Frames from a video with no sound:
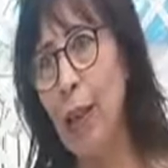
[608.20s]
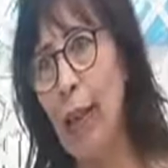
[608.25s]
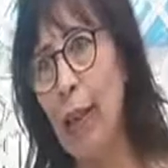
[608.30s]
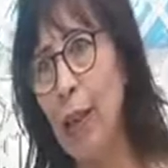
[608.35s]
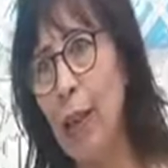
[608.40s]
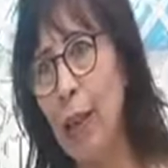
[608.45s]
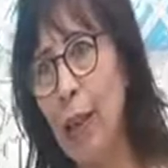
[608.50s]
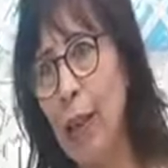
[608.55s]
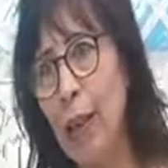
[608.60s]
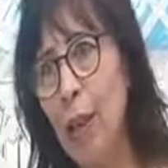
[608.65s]

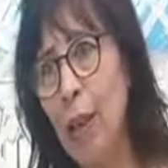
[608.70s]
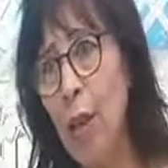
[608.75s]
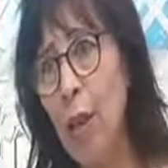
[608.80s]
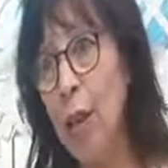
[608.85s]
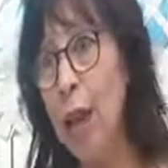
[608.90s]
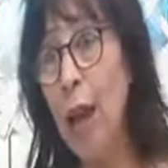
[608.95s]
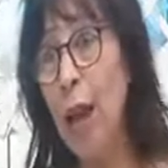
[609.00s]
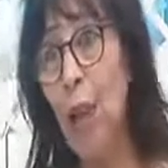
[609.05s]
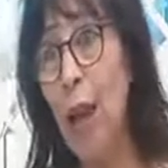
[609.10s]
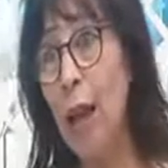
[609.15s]
العقل
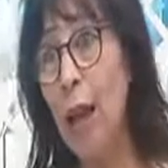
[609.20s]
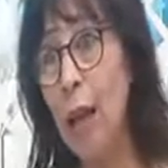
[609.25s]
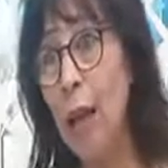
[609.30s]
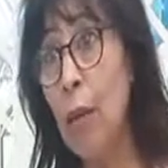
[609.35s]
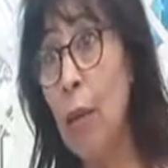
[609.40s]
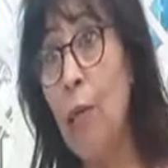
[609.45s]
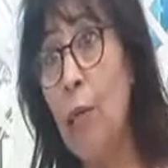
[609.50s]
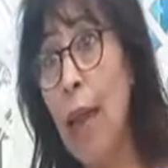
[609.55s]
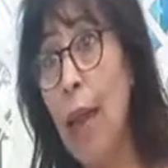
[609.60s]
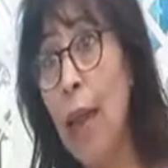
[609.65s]
لو
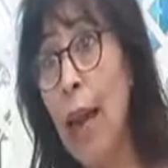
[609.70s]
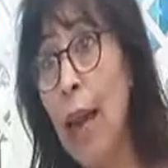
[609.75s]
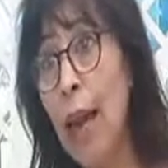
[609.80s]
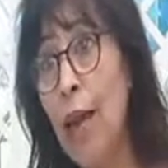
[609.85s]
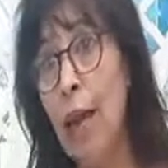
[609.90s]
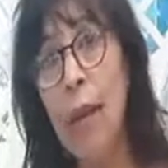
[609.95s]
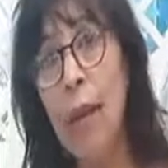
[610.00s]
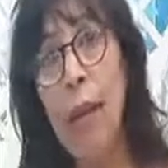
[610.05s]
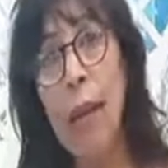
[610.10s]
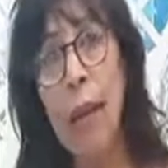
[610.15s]
حكمنا
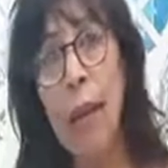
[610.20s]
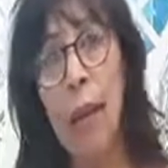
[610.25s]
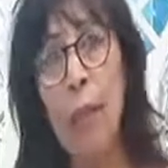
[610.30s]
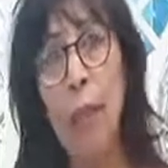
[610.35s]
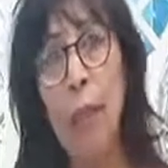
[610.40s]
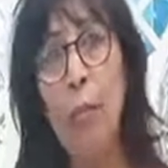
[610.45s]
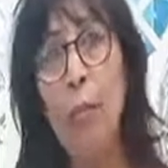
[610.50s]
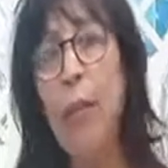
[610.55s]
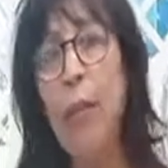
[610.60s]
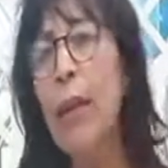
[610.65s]
العقل
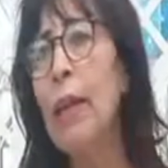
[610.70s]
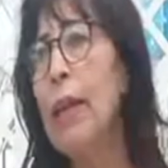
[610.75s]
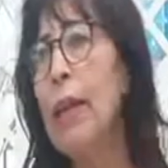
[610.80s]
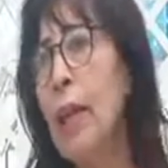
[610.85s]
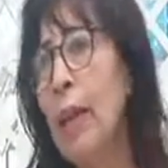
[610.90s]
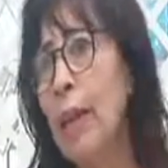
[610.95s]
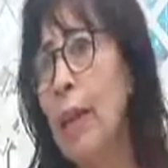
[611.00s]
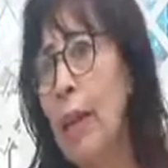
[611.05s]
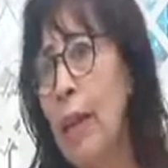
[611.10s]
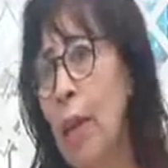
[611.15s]

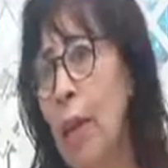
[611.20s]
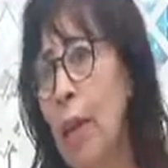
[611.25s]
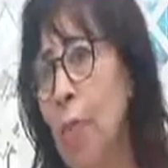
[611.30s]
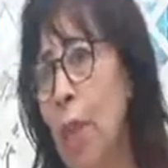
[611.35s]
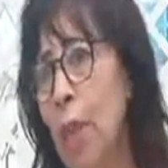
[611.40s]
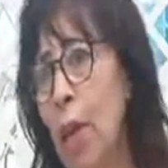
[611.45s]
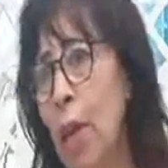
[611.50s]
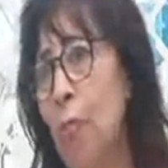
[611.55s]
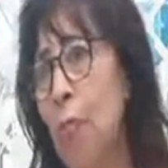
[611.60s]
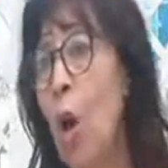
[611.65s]
لمضينا الى
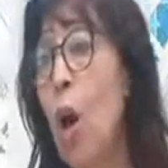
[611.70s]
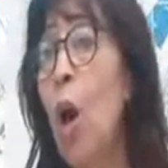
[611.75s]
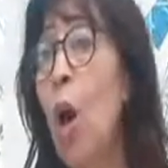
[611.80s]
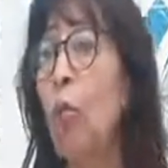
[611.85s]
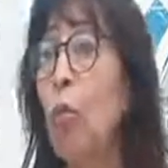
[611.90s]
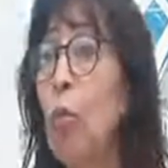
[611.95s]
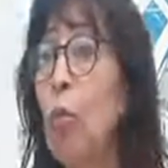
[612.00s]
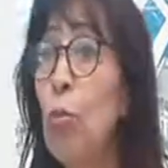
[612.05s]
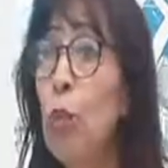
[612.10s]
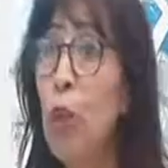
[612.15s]
الامام
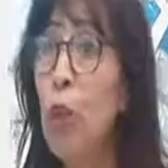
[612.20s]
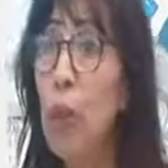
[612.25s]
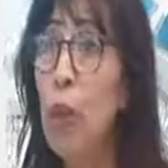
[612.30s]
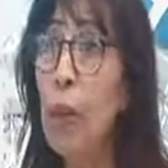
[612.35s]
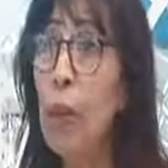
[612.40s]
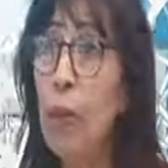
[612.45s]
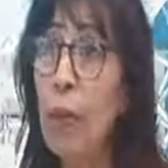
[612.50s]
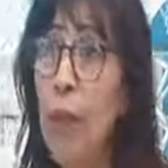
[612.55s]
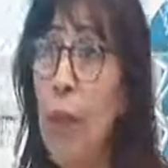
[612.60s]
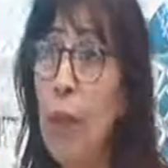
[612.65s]

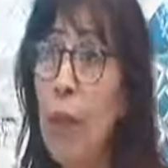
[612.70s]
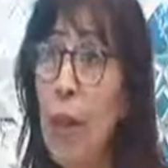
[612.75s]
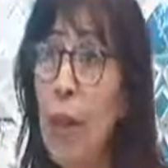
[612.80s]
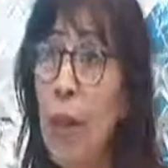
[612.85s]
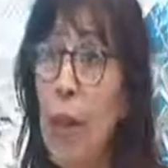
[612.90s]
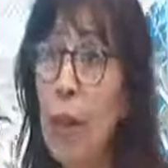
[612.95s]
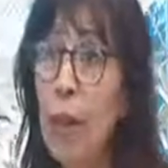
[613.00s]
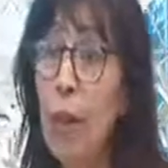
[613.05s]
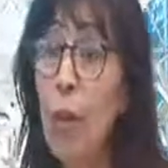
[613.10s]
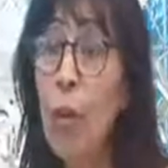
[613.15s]
ومجرد
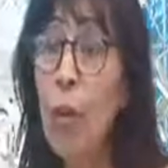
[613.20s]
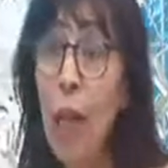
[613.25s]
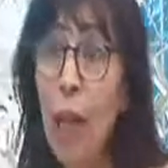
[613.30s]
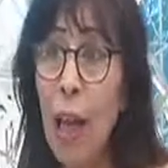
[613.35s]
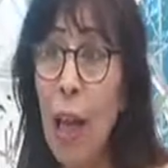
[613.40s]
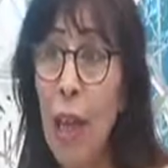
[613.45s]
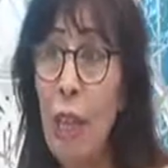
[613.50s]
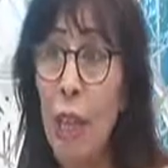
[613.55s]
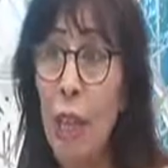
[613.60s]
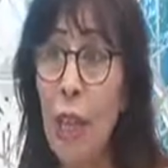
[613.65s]
اننا
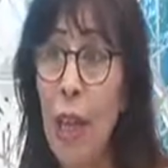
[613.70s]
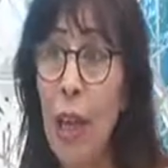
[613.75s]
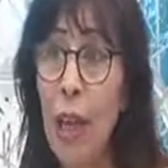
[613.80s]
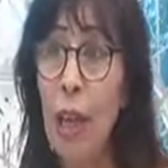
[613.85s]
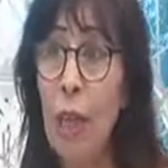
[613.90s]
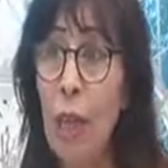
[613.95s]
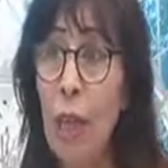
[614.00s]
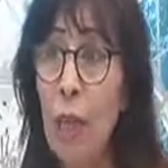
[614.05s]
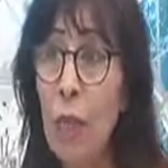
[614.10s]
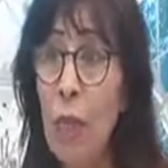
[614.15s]

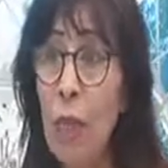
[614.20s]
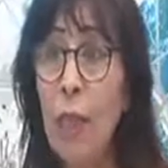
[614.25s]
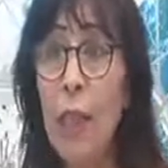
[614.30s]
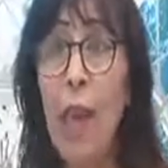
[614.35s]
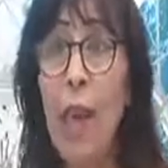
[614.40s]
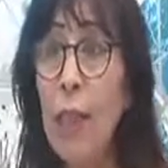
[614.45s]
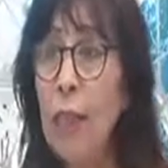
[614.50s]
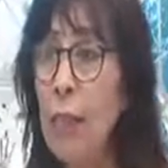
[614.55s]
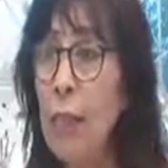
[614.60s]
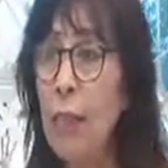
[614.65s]
توقفنا في
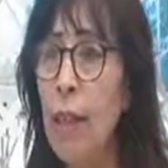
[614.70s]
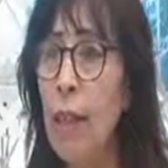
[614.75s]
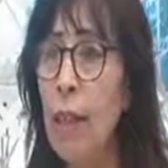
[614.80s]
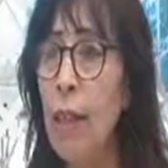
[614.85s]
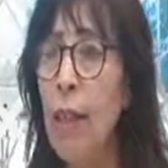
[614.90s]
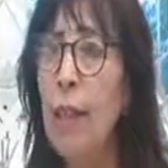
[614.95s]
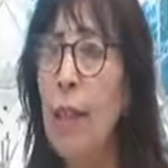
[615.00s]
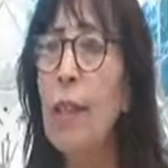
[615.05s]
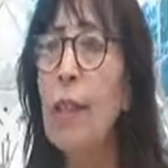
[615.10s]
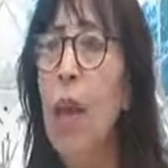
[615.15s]
لحظة
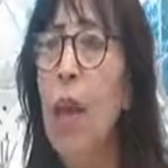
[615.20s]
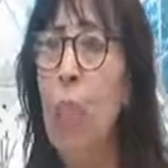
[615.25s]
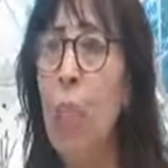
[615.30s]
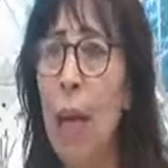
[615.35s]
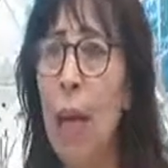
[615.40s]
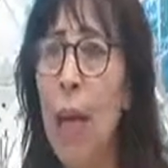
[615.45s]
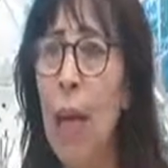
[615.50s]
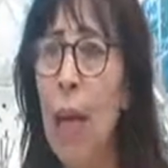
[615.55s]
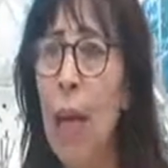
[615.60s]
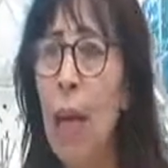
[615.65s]
تاريخية
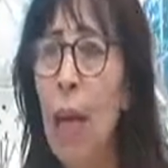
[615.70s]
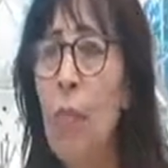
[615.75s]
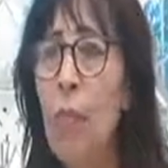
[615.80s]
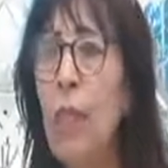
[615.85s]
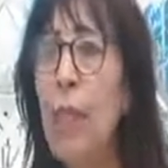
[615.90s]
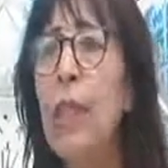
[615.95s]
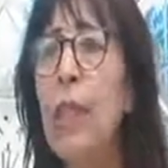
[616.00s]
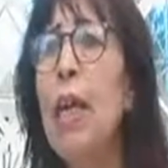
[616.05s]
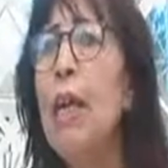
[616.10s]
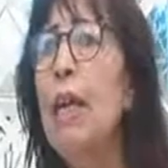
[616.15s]
ما
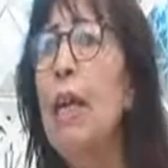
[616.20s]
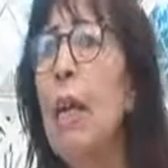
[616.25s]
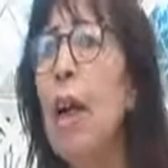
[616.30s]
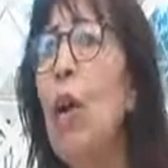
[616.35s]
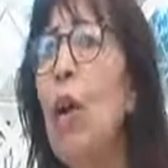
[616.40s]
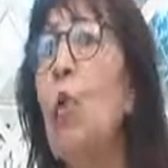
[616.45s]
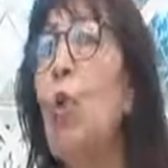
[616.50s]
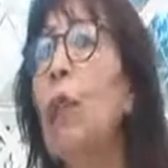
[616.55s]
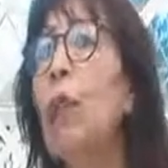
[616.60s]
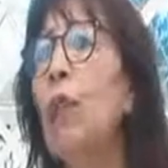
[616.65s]
فذلك
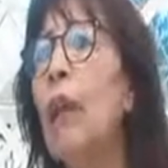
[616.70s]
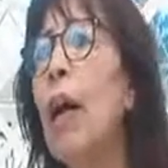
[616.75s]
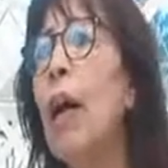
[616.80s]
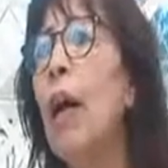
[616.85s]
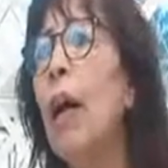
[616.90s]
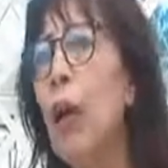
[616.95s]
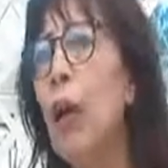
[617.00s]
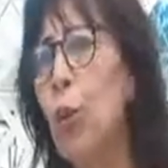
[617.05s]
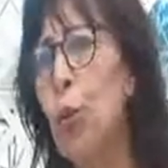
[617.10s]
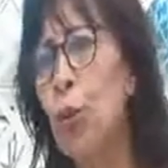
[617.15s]
هو
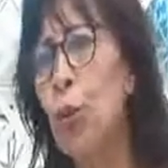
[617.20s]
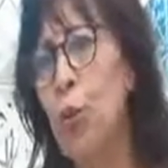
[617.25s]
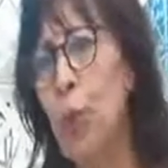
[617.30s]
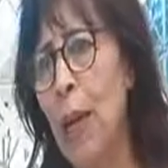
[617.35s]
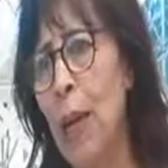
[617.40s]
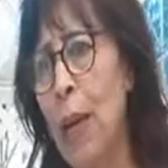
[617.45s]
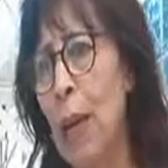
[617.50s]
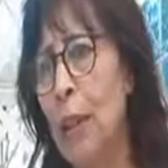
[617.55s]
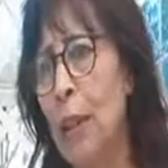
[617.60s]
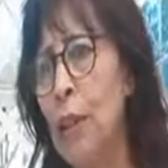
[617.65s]
التقهقر
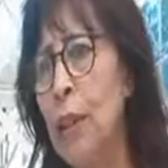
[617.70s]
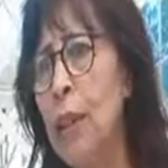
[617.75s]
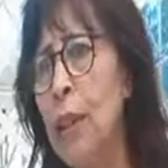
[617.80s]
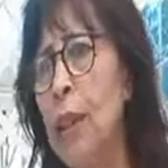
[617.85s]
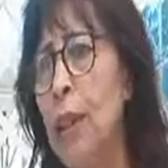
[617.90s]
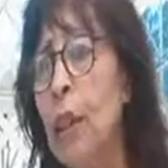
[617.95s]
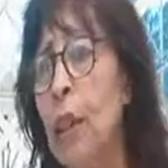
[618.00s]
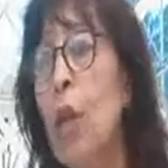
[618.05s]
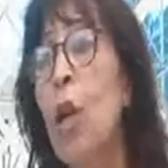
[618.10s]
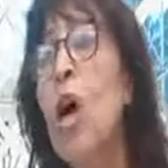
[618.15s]

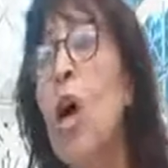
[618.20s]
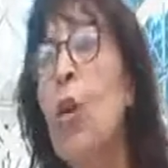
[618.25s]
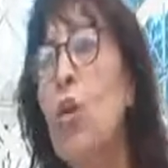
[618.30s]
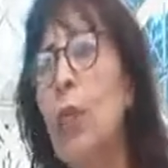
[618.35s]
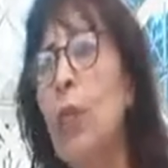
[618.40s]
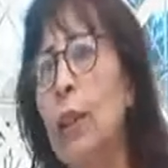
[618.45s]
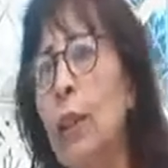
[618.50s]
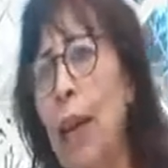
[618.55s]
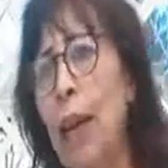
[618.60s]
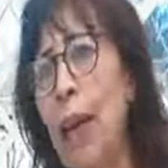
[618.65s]
بعينه
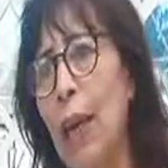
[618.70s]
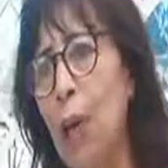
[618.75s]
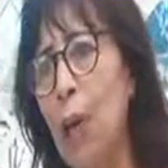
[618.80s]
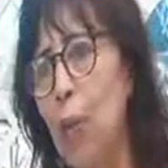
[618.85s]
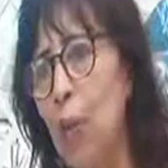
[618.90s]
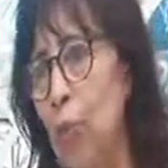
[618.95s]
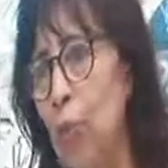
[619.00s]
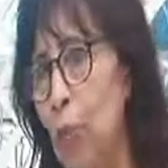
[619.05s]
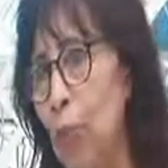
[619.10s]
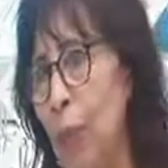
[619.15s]

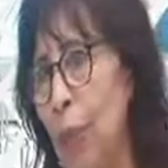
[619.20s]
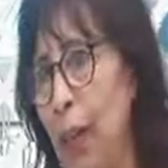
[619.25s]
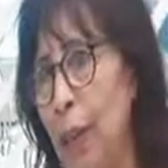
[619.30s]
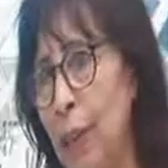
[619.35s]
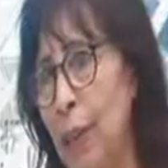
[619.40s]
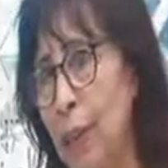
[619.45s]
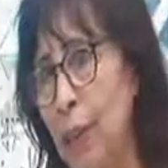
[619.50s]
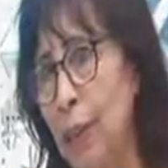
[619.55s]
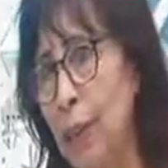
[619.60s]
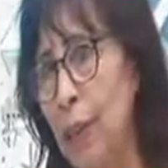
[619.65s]
والتخلف
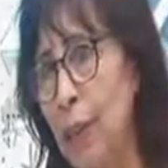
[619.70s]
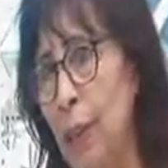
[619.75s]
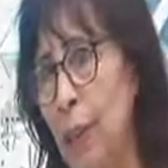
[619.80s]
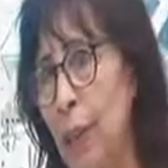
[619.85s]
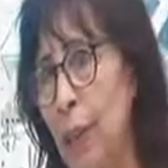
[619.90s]
بعينه